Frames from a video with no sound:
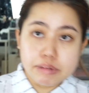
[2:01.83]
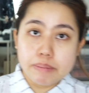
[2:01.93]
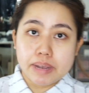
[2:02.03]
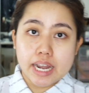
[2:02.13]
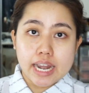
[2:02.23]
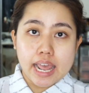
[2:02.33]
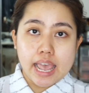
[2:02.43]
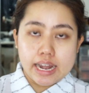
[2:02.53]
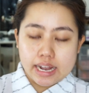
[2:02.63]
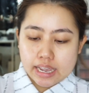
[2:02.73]
รับกันแด
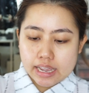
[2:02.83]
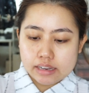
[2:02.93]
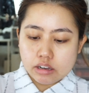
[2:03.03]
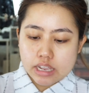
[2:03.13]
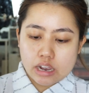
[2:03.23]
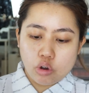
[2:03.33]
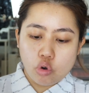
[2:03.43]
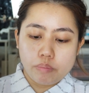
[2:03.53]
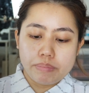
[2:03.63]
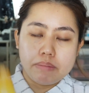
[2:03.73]
ดนะคะ ก็ยังค
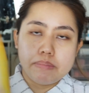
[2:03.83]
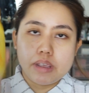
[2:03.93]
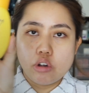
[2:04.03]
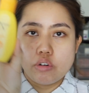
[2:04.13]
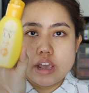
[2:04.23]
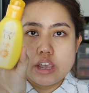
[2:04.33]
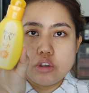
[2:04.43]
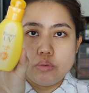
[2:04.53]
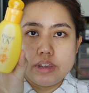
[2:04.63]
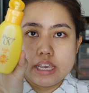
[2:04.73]
งเป็น Biore
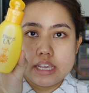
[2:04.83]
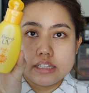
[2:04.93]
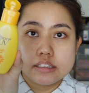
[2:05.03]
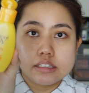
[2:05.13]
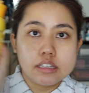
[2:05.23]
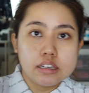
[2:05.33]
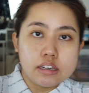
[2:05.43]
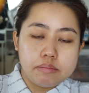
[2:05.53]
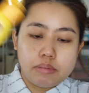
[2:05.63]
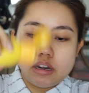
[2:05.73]
UV Kit
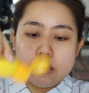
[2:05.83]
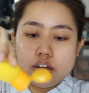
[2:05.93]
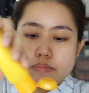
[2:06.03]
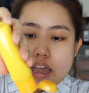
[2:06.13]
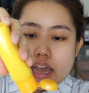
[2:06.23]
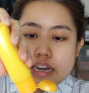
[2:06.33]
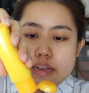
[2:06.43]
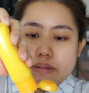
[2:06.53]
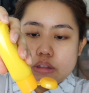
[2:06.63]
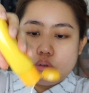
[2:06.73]
เหมือนเดิม อันนี้
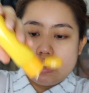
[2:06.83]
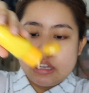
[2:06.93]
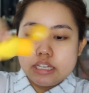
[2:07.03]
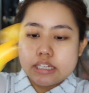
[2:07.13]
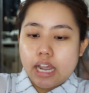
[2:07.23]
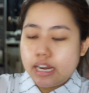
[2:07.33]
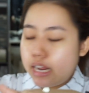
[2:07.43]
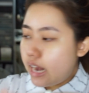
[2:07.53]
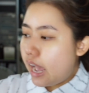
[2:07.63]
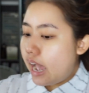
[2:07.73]
เป็นตัวที่ใช้ได้
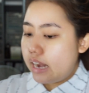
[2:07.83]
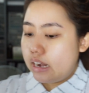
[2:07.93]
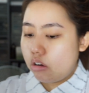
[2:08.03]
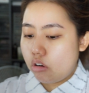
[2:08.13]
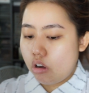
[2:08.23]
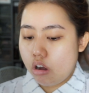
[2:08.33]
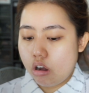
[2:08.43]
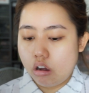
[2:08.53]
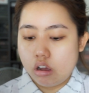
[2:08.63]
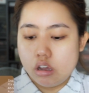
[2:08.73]
นานแล้วก็
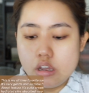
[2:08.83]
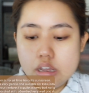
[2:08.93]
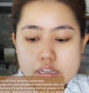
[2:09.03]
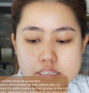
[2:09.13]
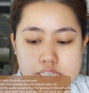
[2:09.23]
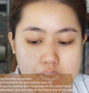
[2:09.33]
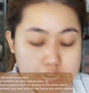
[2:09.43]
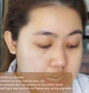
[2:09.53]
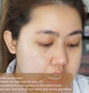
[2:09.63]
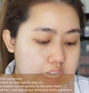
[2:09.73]
ใช้
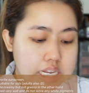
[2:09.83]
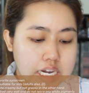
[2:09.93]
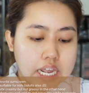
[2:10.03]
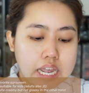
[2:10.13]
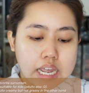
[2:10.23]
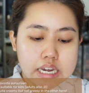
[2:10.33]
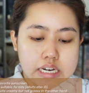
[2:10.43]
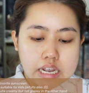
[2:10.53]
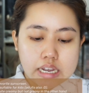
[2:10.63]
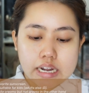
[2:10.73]
ได้ดีนะคะ
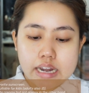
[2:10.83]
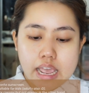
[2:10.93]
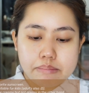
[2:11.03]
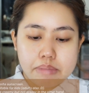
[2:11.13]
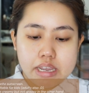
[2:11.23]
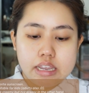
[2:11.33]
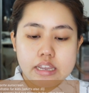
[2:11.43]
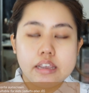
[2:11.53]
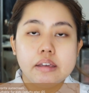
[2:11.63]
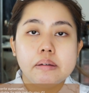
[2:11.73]
เนื้อกันแดดไม่
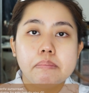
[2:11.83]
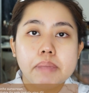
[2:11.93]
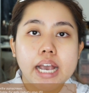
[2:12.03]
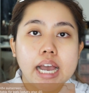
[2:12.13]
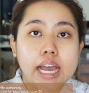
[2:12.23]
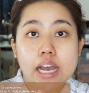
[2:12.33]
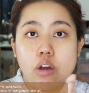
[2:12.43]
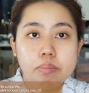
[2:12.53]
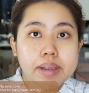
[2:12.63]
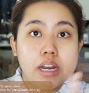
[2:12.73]
ไม่ขาว
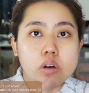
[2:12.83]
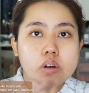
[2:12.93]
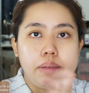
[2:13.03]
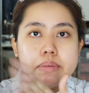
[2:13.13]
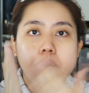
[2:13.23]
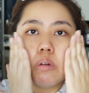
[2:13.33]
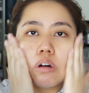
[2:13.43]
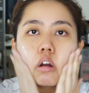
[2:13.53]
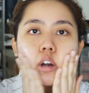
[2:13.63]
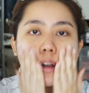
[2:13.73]
ไม่ลอยไม่ว
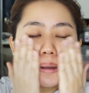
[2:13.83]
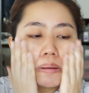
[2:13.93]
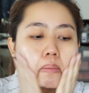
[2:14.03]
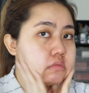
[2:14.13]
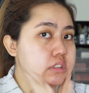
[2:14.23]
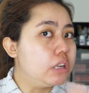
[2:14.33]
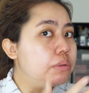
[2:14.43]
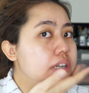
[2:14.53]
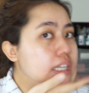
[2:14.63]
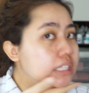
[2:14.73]
อกนะ เดี๋ยว
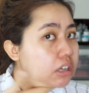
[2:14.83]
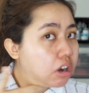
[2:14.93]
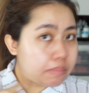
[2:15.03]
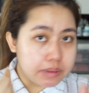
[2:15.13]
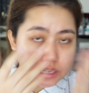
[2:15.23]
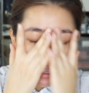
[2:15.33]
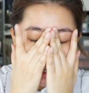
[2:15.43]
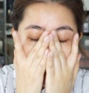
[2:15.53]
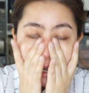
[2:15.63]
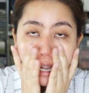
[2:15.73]
วันนี้จะออกไปกิน
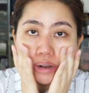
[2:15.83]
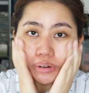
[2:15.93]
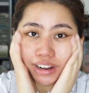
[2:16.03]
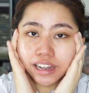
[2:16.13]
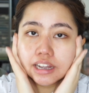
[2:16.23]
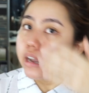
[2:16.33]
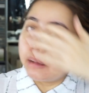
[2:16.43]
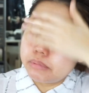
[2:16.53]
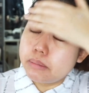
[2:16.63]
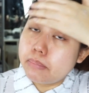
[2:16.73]
ข้าวนะคะกั
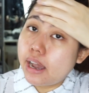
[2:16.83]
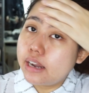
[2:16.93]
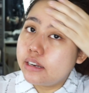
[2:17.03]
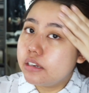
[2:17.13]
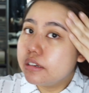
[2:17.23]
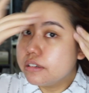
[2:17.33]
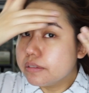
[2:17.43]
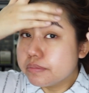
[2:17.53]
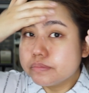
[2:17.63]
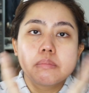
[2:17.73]
บที่บ้านนิดนึง
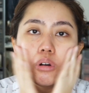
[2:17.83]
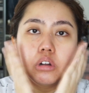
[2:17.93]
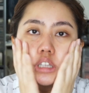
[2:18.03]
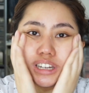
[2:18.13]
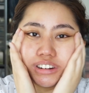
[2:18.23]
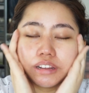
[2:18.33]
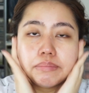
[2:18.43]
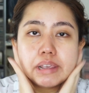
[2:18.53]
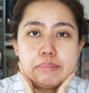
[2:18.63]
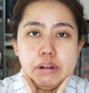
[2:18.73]
ปกติเดี๋ยวนี้
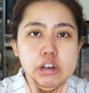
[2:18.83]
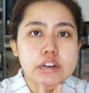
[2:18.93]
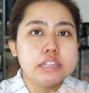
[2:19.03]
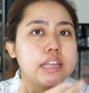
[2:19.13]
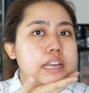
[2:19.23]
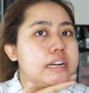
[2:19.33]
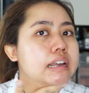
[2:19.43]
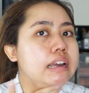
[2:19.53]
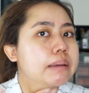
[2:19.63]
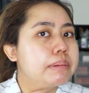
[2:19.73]
เมย์ไม่ค่อยได้แต่งห
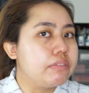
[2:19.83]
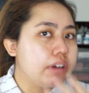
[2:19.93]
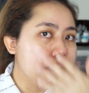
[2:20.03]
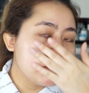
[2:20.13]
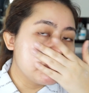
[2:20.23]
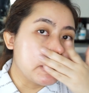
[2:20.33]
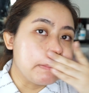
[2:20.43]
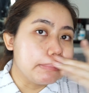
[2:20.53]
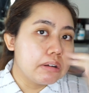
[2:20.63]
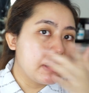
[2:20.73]
น้าแบบว่าเต็
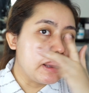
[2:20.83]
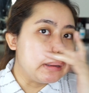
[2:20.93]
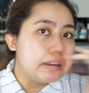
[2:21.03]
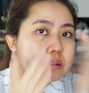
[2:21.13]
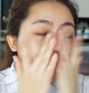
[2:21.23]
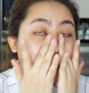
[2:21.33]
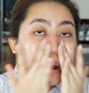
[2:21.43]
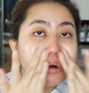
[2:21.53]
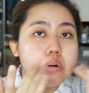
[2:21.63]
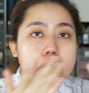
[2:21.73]
มๆเท่าไหร่เบา
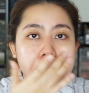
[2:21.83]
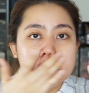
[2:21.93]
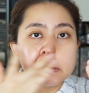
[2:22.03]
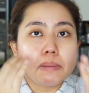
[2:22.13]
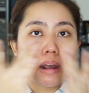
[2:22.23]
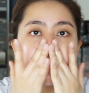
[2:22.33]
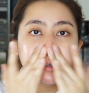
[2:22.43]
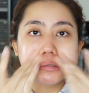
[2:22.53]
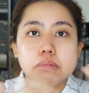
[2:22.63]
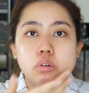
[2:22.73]
ค่อนข้างเบา
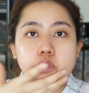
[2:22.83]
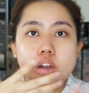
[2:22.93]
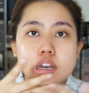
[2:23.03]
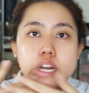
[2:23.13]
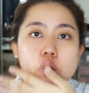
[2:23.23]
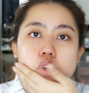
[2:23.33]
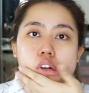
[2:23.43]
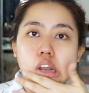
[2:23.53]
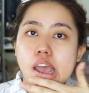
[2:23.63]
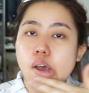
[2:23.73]
สมควรในลุค
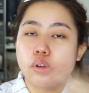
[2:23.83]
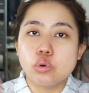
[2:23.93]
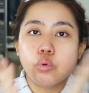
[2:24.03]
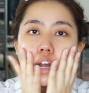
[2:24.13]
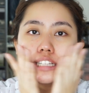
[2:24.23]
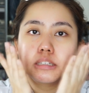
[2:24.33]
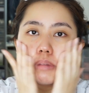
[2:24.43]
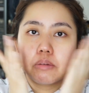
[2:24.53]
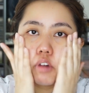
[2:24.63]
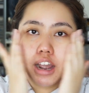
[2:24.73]
ใน how to อาจจะ
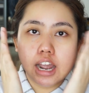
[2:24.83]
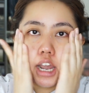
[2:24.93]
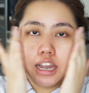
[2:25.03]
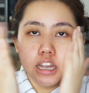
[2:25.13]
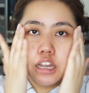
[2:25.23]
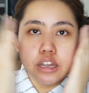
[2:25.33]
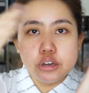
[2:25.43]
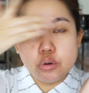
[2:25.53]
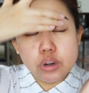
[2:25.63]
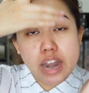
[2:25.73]
แบบว่า
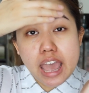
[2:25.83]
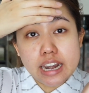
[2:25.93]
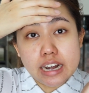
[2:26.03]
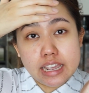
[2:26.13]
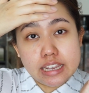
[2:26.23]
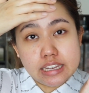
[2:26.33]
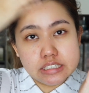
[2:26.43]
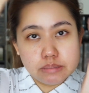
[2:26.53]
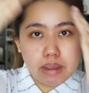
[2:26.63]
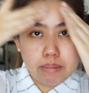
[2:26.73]
ดูแน่นอะไรอย่างงี้
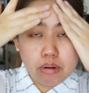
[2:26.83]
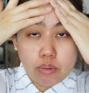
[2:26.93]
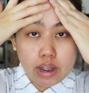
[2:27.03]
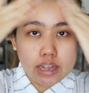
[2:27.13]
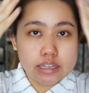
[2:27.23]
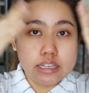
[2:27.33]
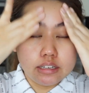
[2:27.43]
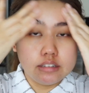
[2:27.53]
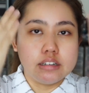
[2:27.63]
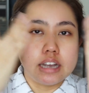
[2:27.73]
ใช่ไหม เพราะว่าคิด
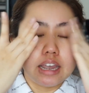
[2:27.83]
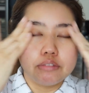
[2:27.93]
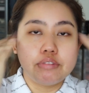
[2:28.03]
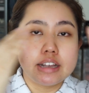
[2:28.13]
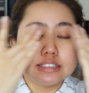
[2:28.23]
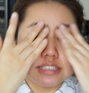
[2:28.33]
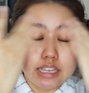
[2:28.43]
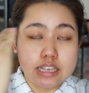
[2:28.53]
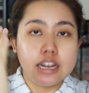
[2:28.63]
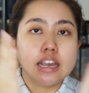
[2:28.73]
ถึงการฟาดสี
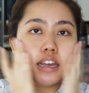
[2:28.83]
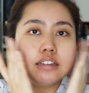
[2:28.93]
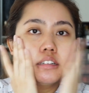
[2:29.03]
นะคะ